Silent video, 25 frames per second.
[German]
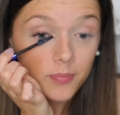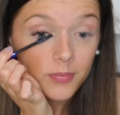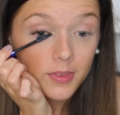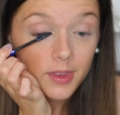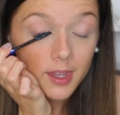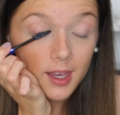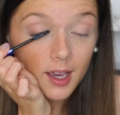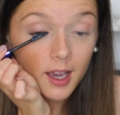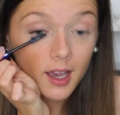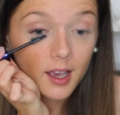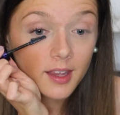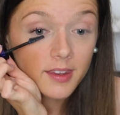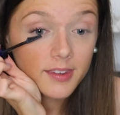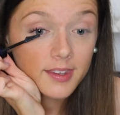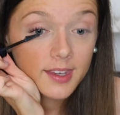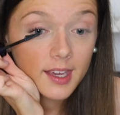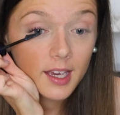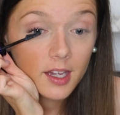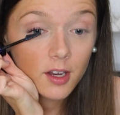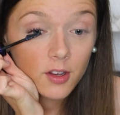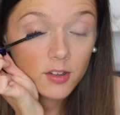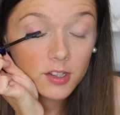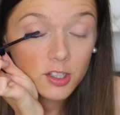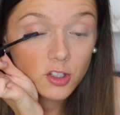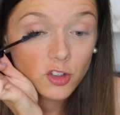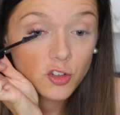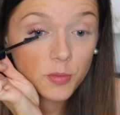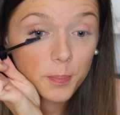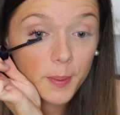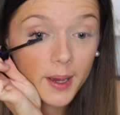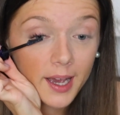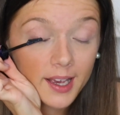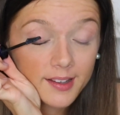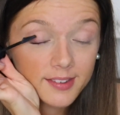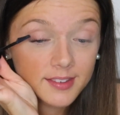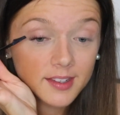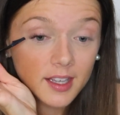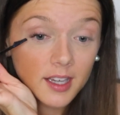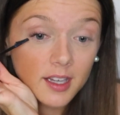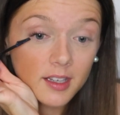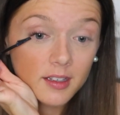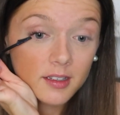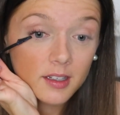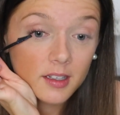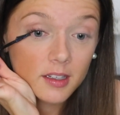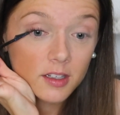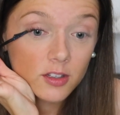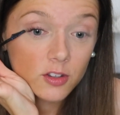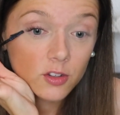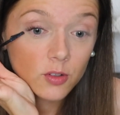ja, ich kann auch den Spaß
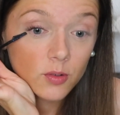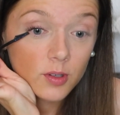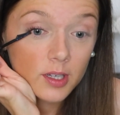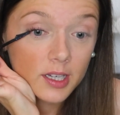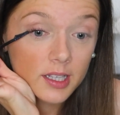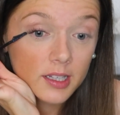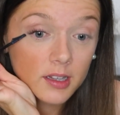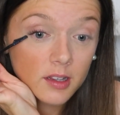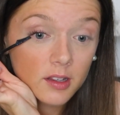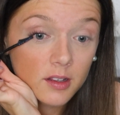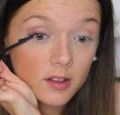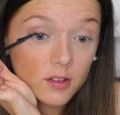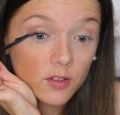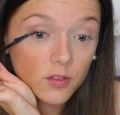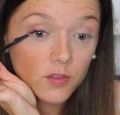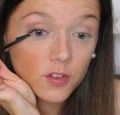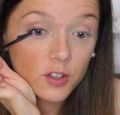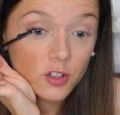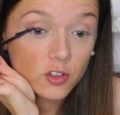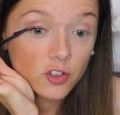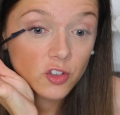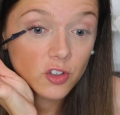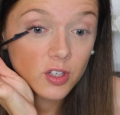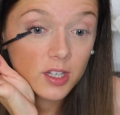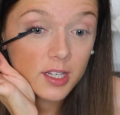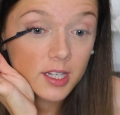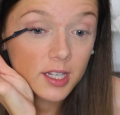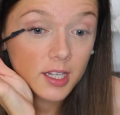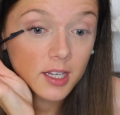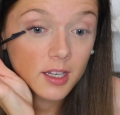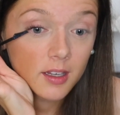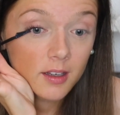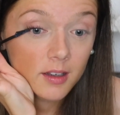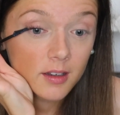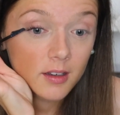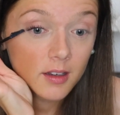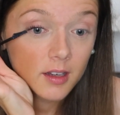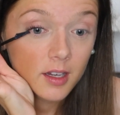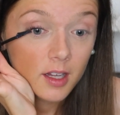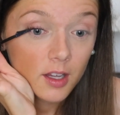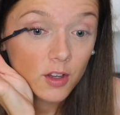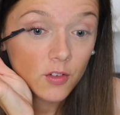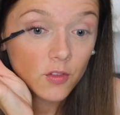dahinter nicht so ganz verstehen.